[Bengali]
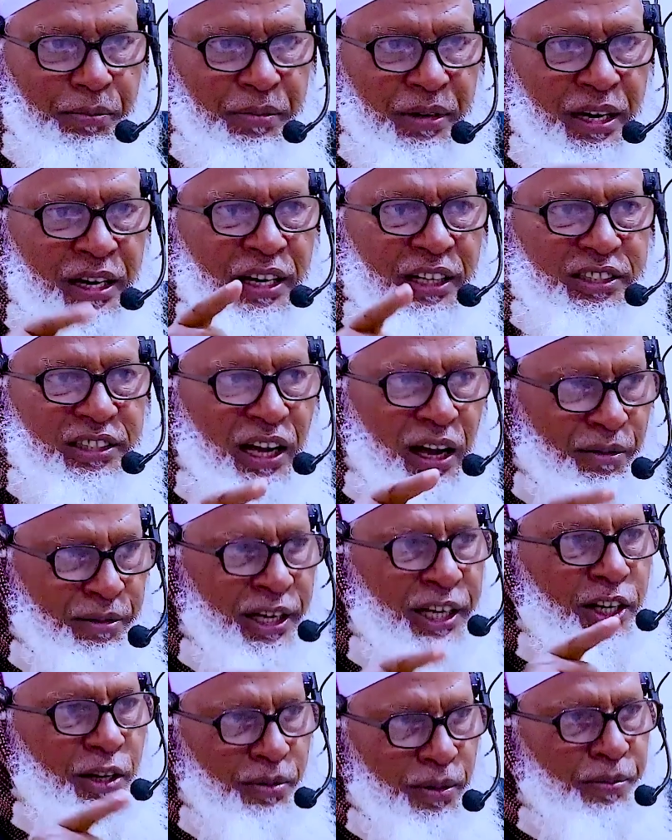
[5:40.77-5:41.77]
মিল্লে তো
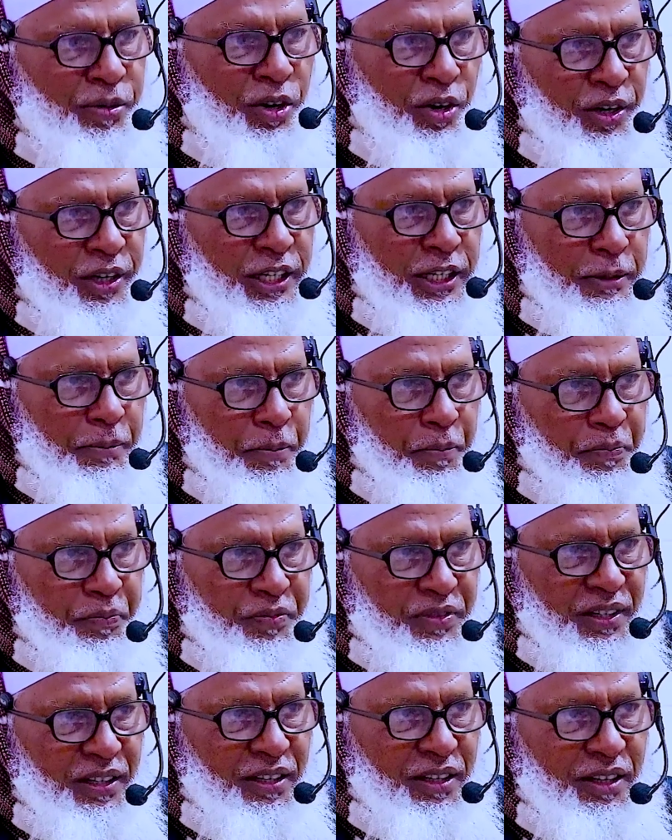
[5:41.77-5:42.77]
আবেই কবি ইব্রাহিম
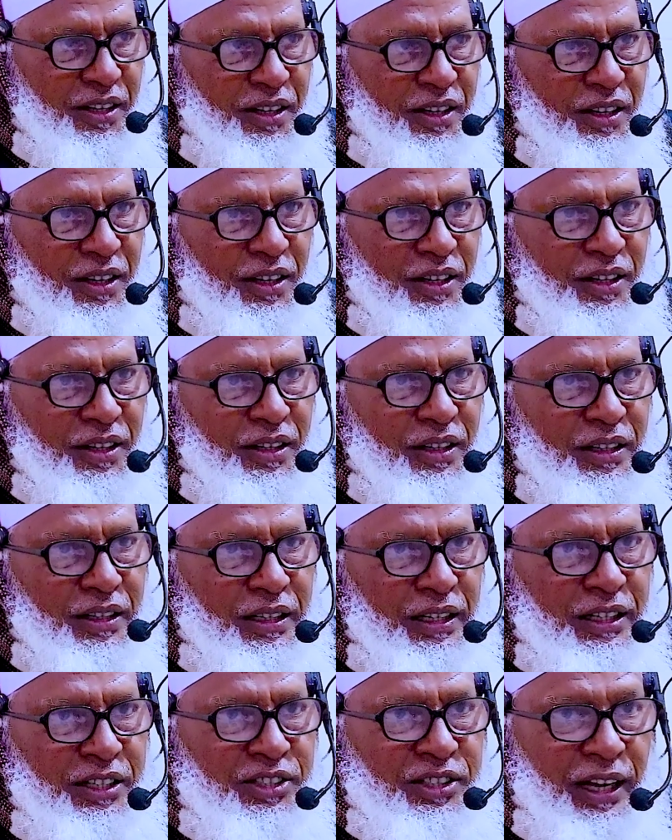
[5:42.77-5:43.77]

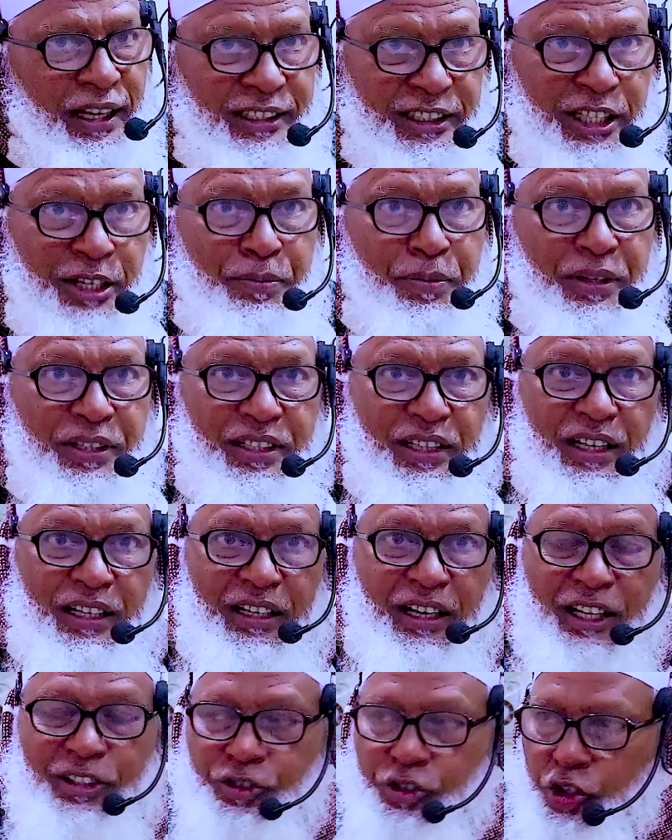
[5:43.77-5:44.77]
এই জাতির পিতার
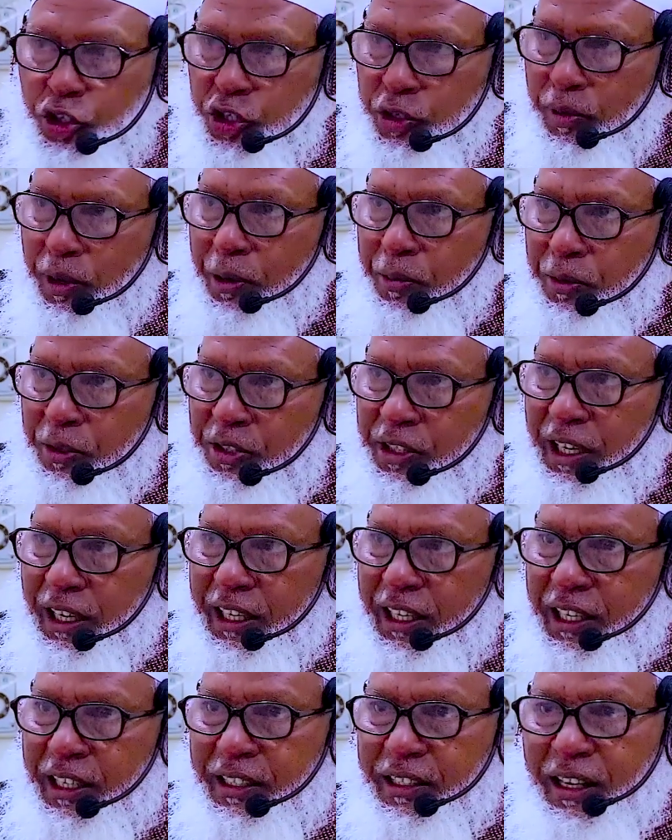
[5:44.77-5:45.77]
আত্মসমর্পণ
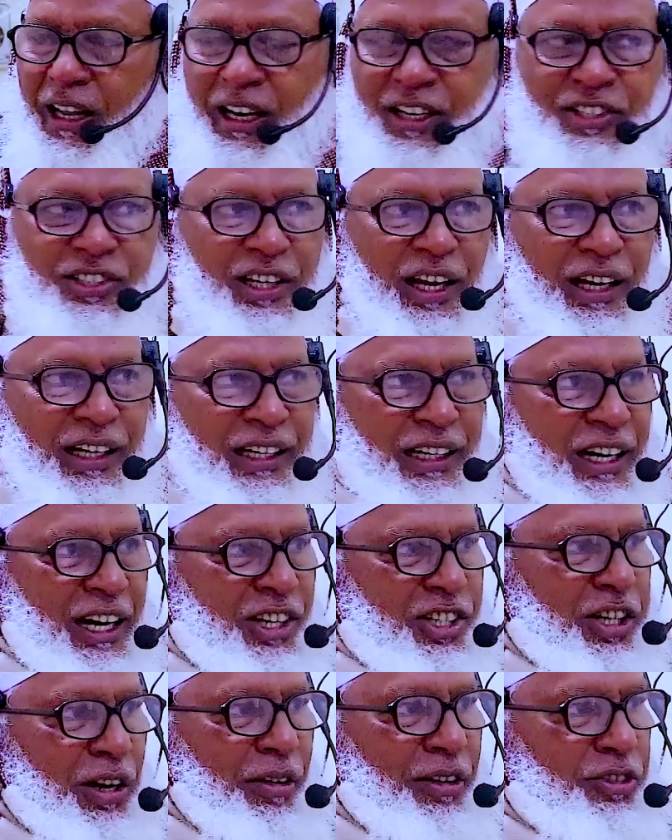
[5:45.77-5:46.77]
দেখেন আর
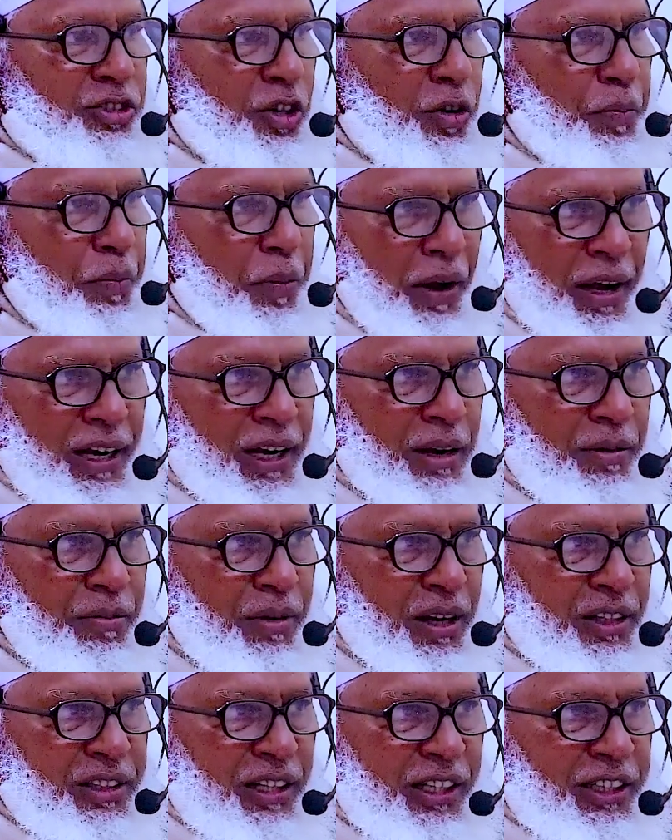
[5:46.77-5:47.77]
জাকারিয়া সাহেব একজন
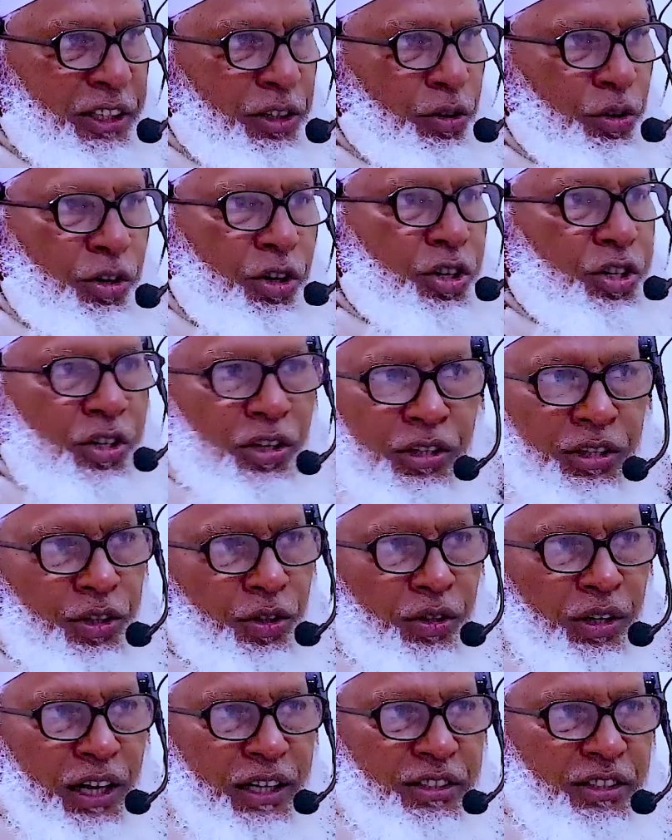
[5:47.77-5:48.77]
পয়গাম্বার তাতে কোনো
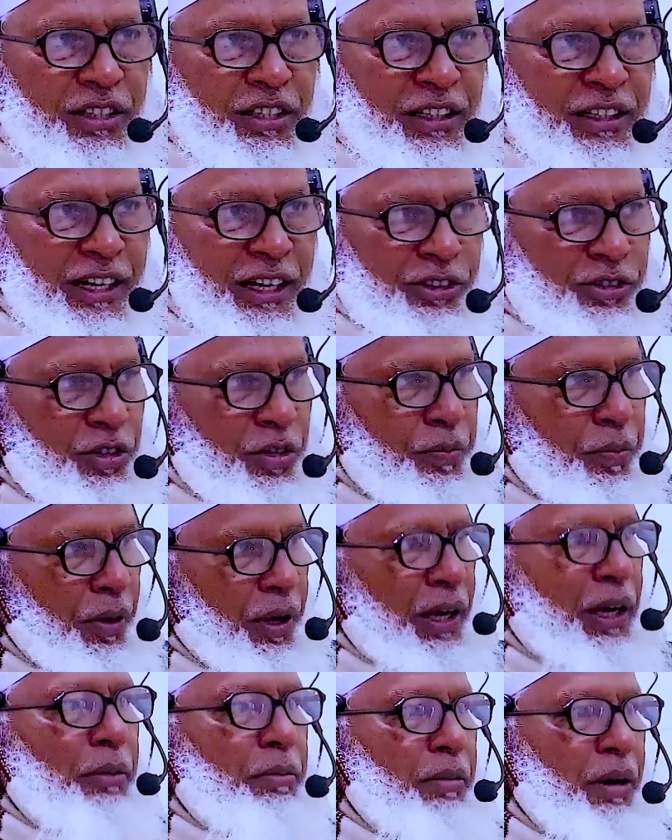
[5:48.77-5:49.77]
সন্দেহ নাই যে তিনি একজন
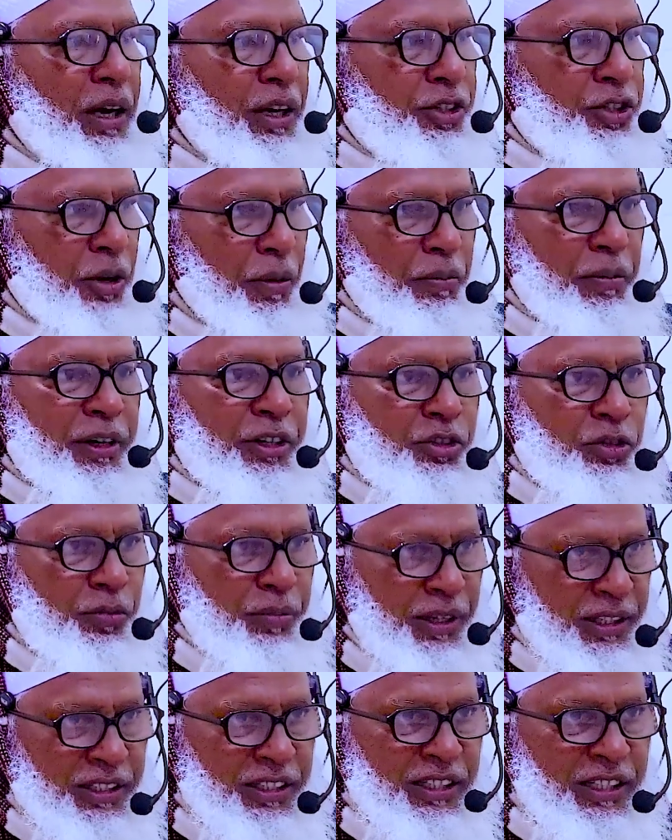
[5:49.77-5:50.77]
পয়গাম্বার সম্মানিত
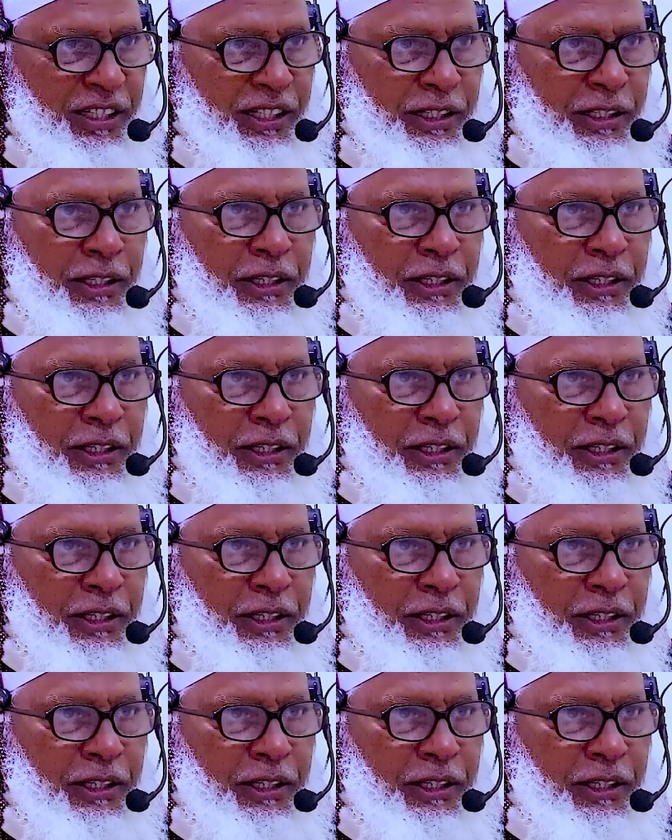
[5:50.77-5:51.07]
ব্যক্তি